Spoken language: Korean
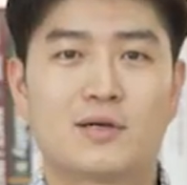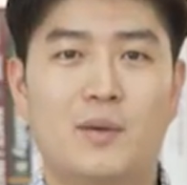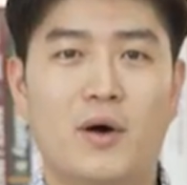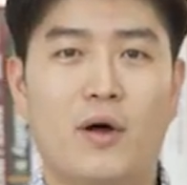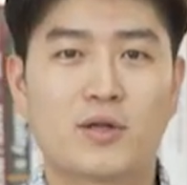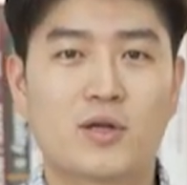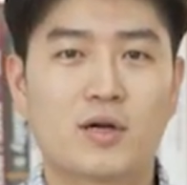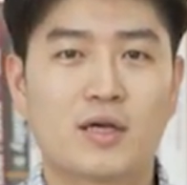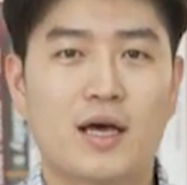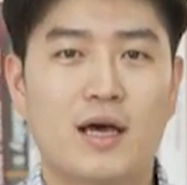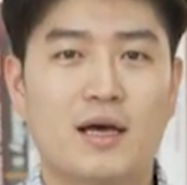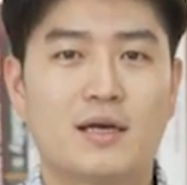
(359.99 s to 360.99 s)
그러면
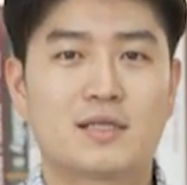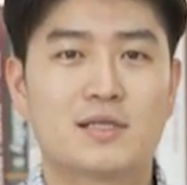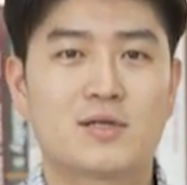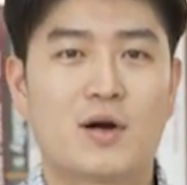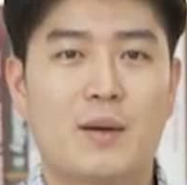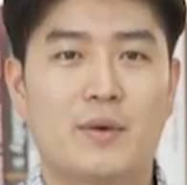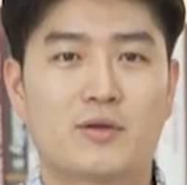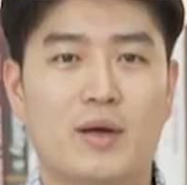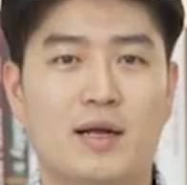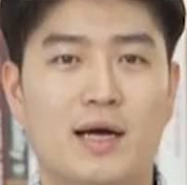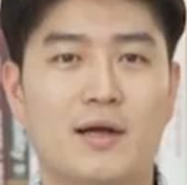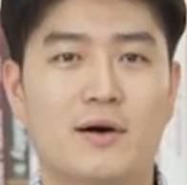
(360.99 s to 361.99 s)
어떻게 신청하면
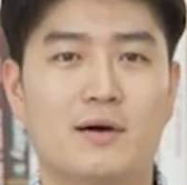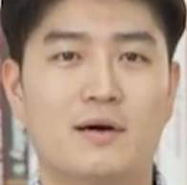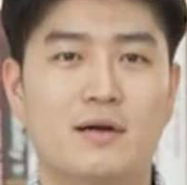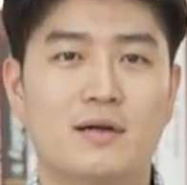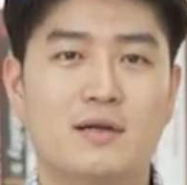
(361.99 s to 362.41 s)
될까요?